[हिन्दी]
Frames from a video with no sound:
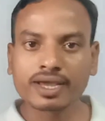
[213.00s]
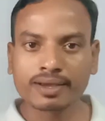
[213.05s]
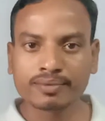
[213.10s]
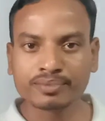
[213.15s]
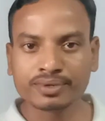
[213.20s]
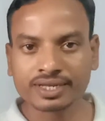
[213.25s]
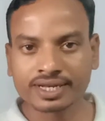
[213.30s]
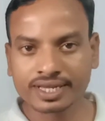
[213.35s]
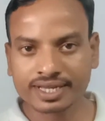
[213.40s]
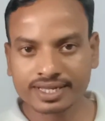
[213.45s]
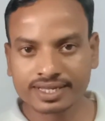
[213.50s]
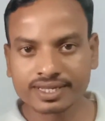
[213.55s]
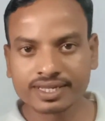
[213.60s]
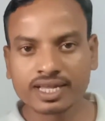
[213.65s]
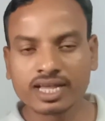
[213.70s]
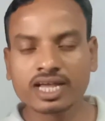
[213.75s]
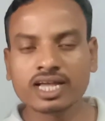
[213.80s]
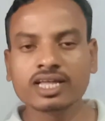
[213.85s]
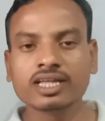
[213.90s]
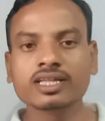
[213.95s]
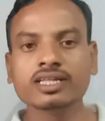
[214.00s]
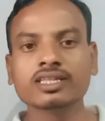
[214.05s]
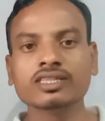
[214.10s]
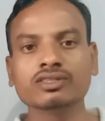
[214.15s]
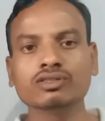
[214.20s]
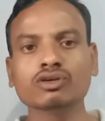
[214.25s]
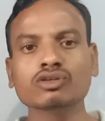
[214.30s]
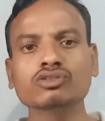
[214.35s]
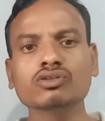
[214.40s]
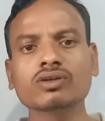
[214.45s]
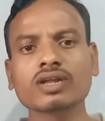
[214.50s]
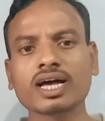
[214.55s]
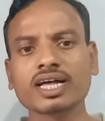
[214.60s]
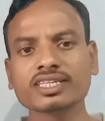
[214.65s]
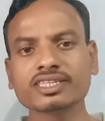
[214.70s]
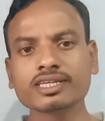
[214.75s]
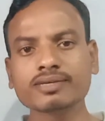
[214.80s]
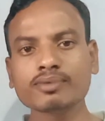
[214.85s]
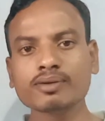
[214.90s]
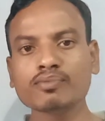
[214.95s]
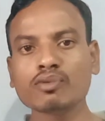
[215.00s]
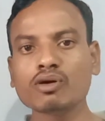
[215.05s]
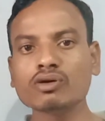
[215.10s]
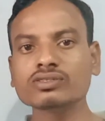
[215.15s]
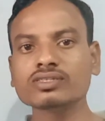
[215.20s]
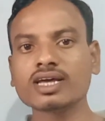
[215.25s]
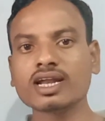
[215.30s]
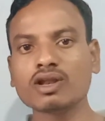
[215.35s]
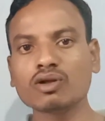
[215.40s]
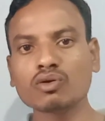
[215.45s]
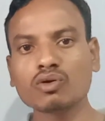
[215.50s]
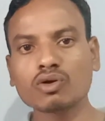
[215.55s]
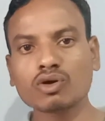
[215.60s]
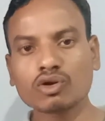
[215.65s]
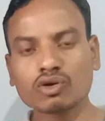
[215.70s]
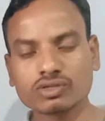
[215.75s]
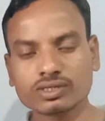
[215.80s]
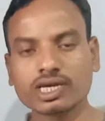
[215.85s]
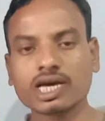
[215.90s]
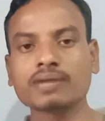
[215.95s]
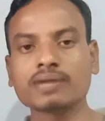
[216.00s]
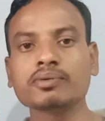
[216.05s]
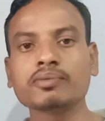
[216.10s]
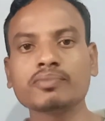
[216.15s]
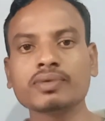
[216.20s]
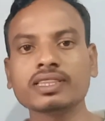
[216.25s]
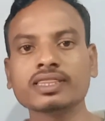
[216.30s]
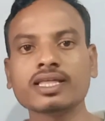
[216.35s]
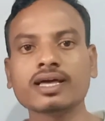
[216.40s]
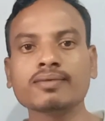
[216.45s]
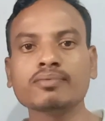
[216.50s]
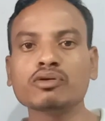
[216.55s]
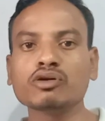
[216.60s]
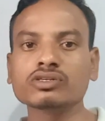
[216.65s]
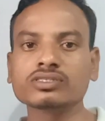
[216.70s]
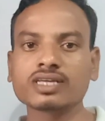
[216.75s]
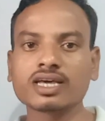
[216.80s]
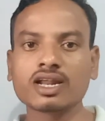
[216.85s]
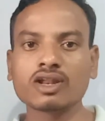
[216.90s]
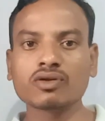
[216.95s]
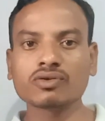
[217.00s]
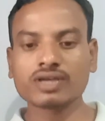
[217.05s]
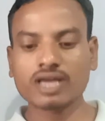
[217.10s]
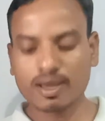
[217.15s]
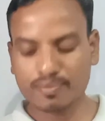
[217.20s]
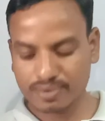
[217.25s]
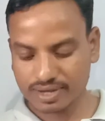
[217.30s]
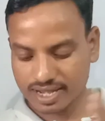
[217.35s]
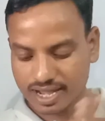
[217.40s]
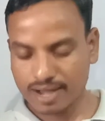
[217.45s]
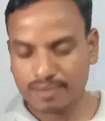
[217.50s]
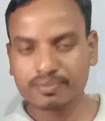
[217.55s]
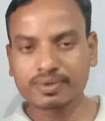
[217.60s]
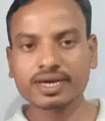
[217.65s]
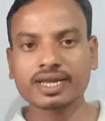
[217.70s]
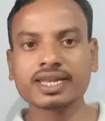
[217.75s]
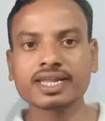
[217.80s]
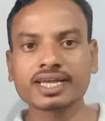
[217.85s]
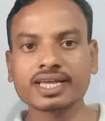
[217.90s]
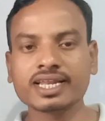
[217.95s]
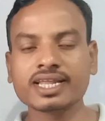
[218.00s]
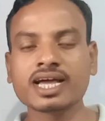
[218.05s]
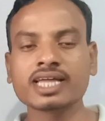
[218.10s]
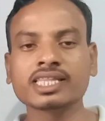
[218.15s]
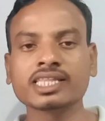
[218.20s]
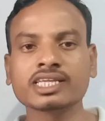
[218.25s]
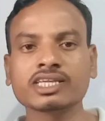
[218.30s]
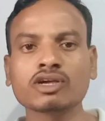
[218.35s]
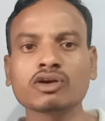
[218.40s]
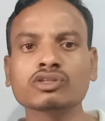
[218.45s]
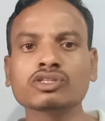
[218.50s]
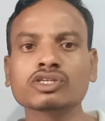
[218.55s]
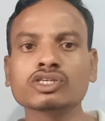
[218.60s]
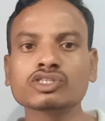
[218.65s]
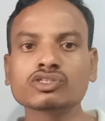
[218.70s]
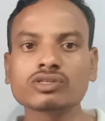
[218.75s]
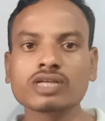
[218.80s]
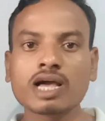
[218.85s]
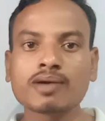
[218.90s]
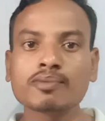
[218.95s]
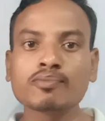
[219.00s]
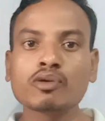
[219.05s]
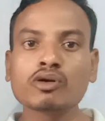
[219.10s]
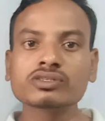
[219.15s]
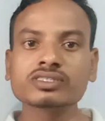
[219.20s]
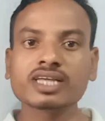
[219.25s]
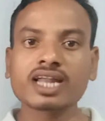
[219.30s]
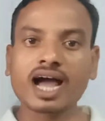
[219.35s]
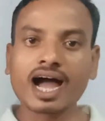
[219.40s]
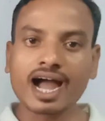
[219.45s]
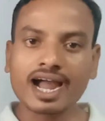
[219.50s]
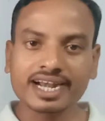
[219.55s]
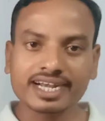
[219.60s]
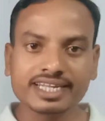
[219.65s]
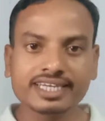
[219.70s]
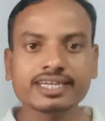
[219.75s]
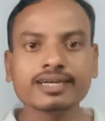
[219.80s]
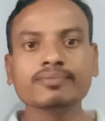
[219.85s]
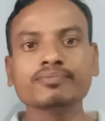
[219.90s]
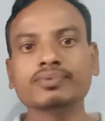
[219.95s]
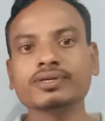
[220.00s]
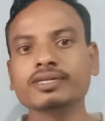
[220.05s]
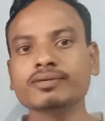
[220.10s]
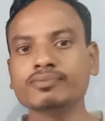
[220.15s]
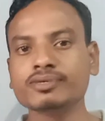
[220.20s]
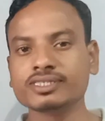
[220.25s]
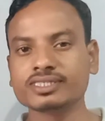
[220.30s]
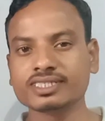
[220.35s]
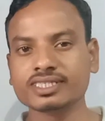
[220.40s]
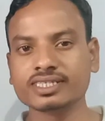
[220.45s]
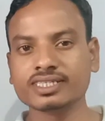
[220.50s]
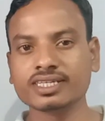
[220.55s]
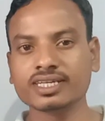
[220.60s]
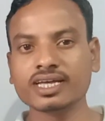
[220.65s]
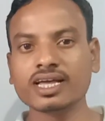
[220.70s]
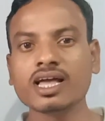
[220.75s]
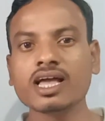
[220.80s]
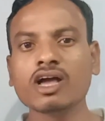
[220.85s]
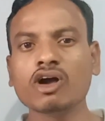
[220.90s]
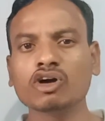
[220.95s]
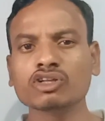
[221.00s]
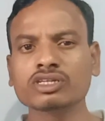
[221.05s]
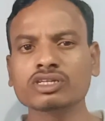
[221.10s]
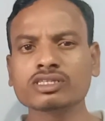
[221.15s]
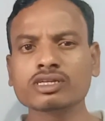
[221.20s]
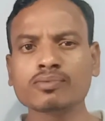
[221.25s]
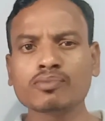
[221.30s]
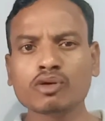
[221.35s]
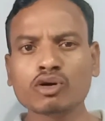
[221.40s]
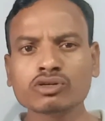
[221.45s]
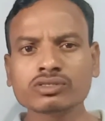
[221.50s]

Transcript: पे अमीर हैं दोस्तों रांची में बहुत सारे लोगों को रोज़गार भी मिलता है बहुत सारे लोग यहाँ पे काम करने के लिए आते हैं क्योंकि दोस्तों यहाँ पे बहुत सारा आईटी कंपनी भी स्थित है दोस्तों